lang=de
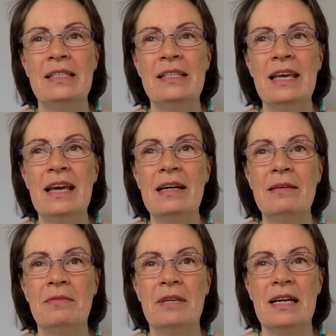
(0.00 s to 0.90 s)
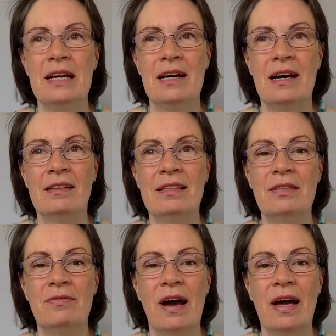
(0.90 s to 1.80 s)
der an
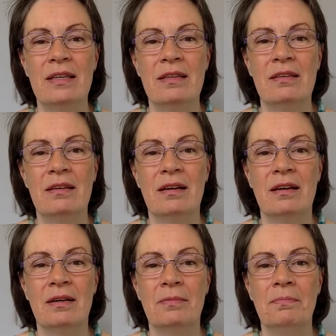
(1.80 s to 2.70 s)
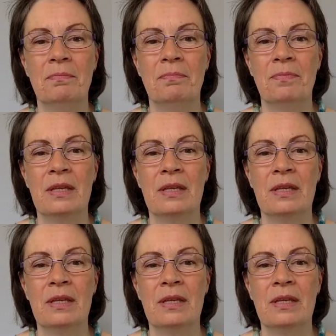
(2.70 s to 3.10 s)
zwei ähm,